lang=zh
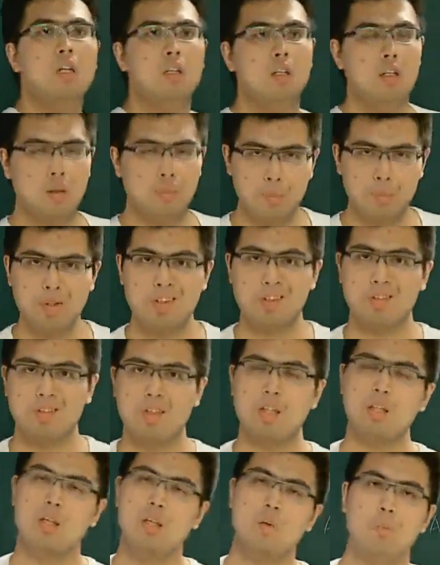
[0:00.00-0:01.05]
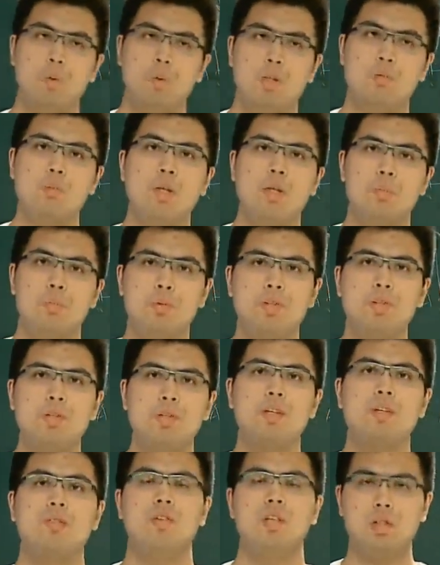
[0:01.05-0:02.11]
得到 BC 和平面
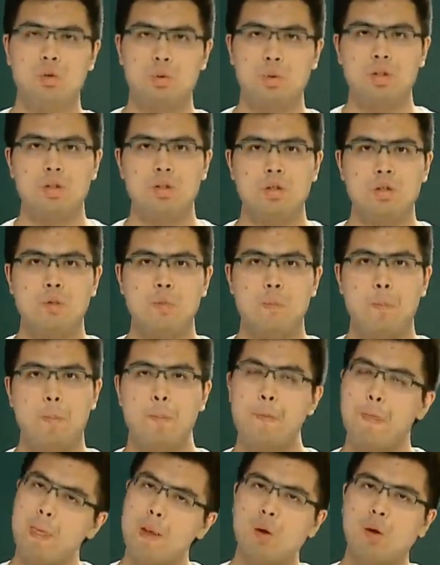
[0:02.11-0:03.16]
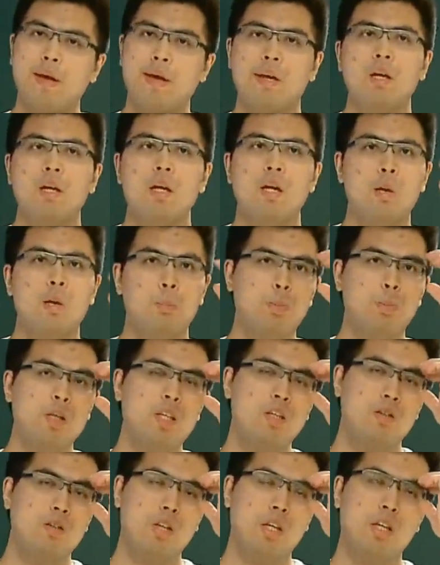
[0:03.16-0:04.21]
PAC 垂直。
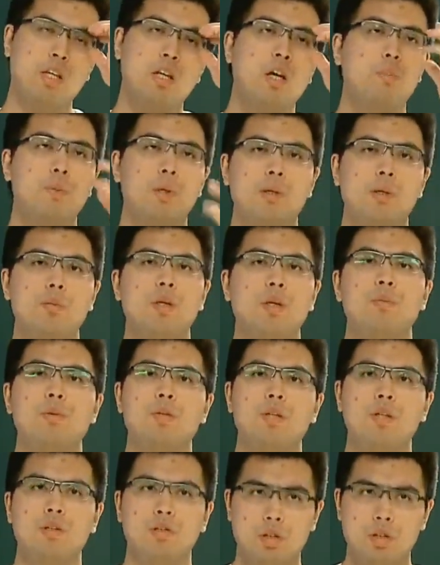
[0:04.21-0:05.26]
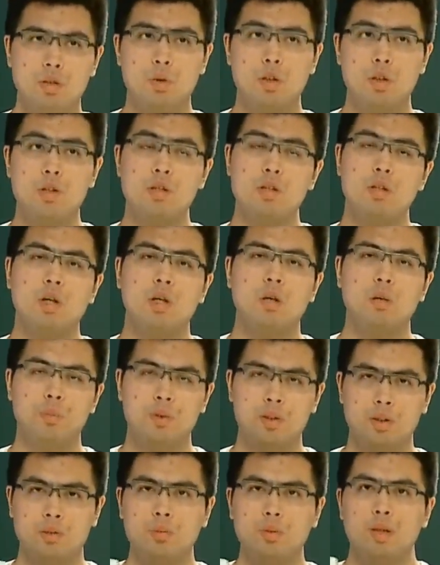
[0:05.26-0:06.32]
OK，BC 和平面 PAC 垂直，然后
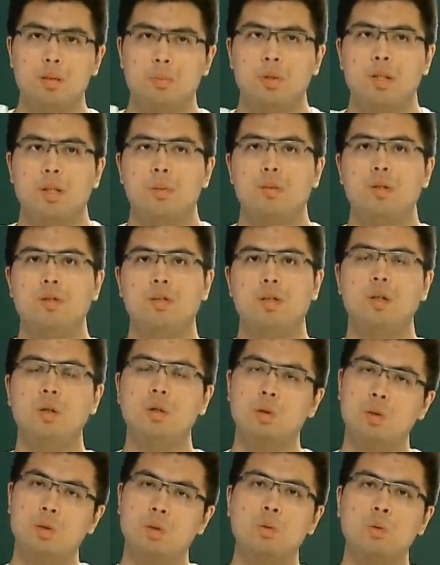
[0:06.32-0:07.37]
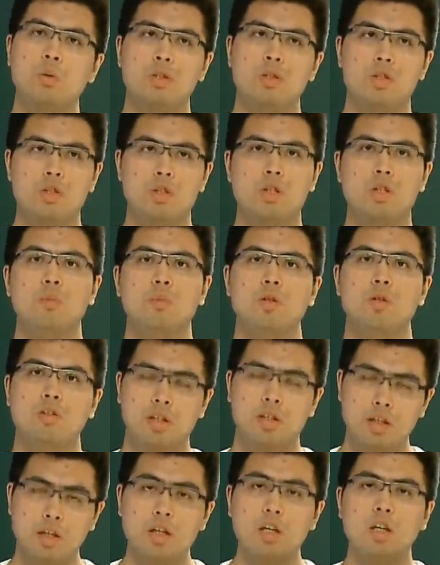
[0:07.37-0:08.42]
平面 PBC 会通过直线
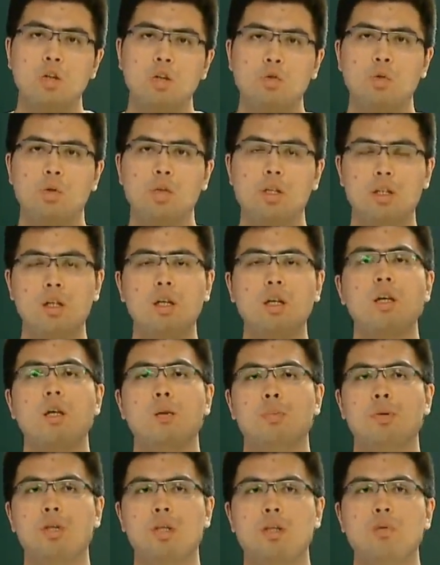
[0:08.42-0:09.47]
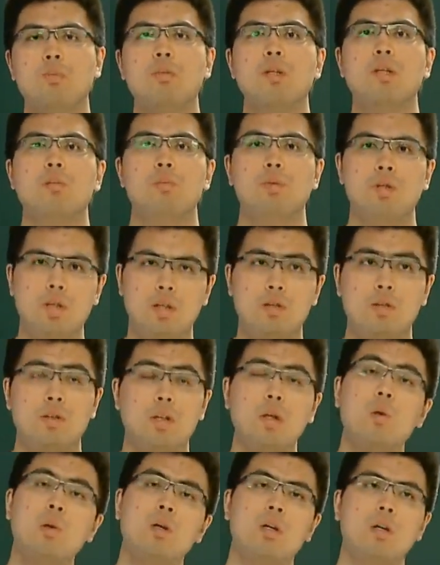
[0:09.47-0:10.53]
BC，所以呢，平面
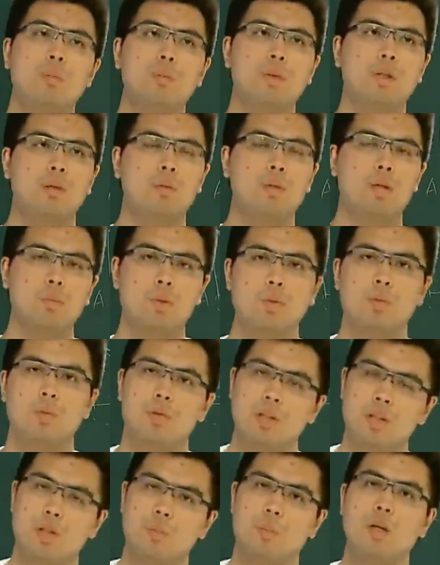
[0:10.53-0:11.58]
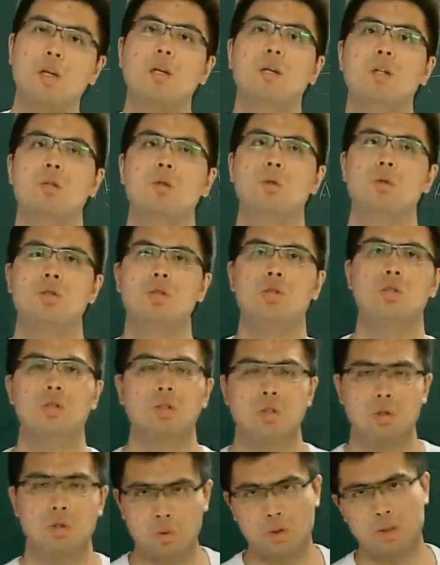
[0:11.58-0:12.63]
PAC 会和平面 PBC 什么就是
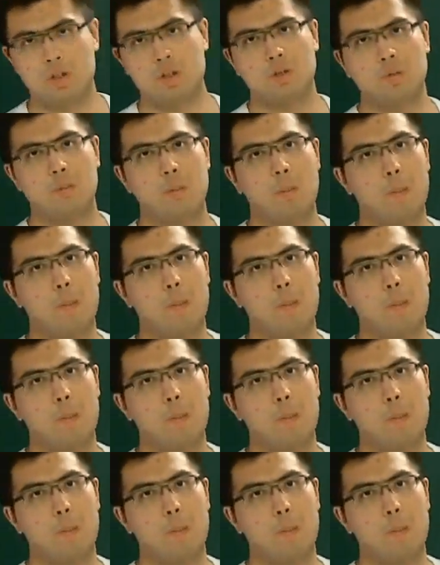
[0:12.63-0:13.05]
垂直？